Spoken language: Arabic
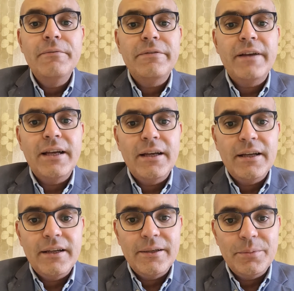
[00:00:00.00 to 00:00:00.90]

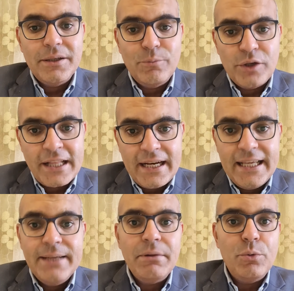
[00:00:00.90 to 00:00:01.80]
فبناء
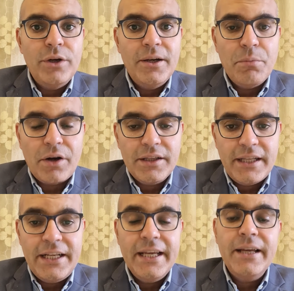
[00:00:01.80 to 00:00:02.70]
عليه بقول المره
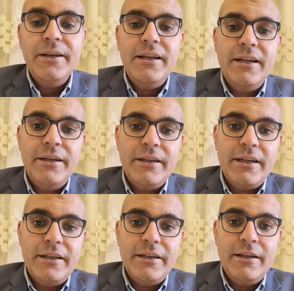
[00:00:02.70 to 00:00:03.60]
الثانيه
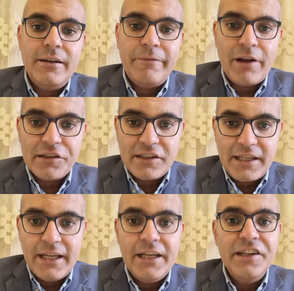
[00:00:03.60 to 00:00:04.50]
آه، الفحص
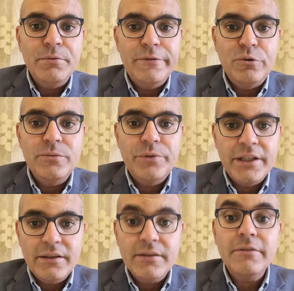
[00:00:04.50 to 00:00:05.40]
ده اللي اسمه الفود
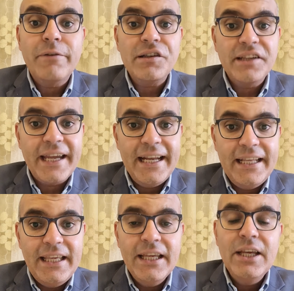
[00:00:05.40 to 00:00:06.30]
برنت فحص
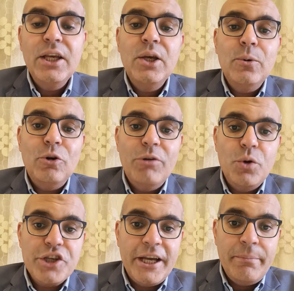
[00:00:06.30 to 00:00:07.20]
غالي
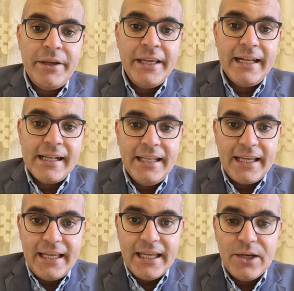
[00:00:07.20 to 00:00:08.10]
وملوش اهميه
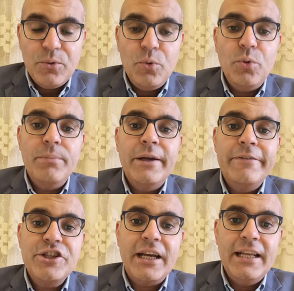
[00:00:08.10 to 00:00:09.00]
اكلينيكيه وما
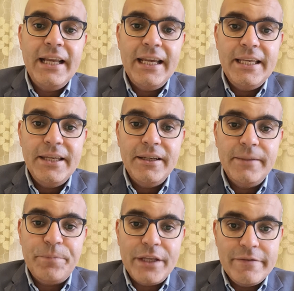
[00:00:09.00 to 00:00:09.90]
فيش عليه
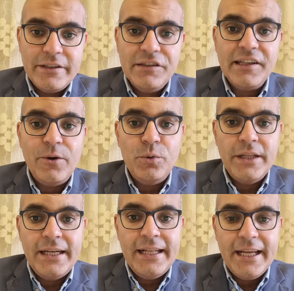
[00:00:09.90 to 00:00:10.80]
اي ايفيدنس او
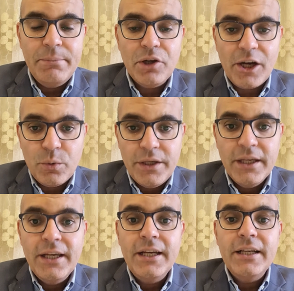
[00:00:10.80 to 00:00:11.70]
دليل علمي
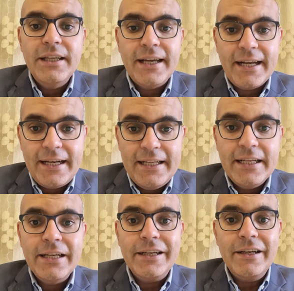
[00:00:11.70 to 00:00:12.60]
قوي
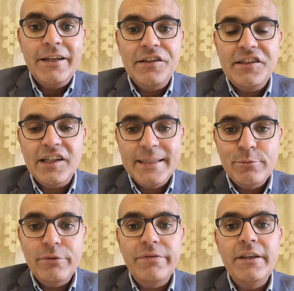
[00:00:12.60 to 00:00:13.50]
يخلينا
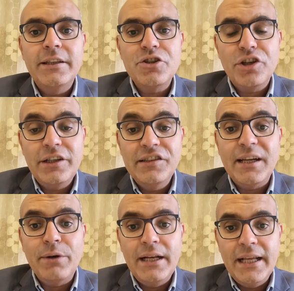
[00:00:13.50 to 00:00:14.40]
نستخدمه في
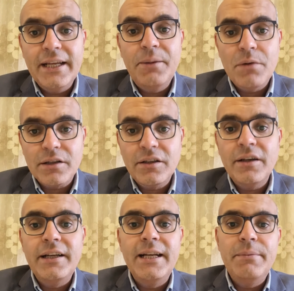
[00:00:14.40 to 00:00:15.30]
تشخيص او علاج
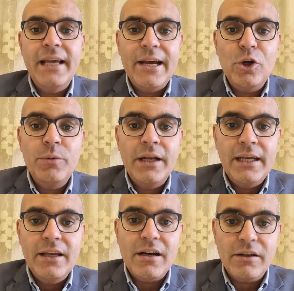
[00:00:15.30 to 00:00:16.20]
المرضى اللي بيعانوا من
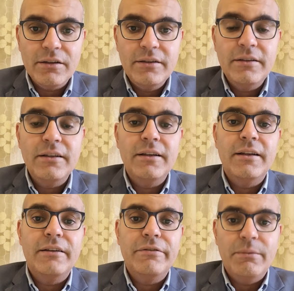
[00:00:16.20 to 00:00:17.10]
اي اعراض
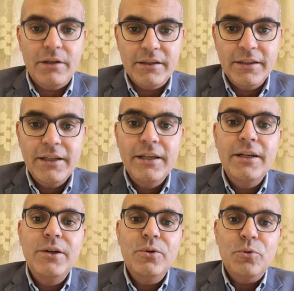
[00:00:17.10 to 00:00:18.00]
في البطن
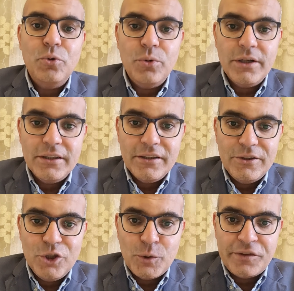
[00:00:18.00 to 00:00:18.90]

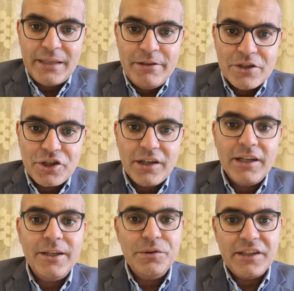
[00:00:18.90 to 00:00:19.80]
ودمتم سالمين ان شاء
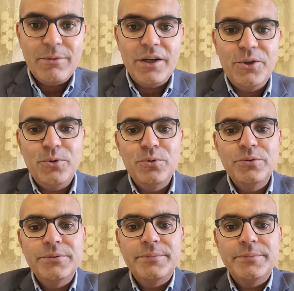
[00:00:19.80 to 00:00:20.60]
الله والسلام عليكم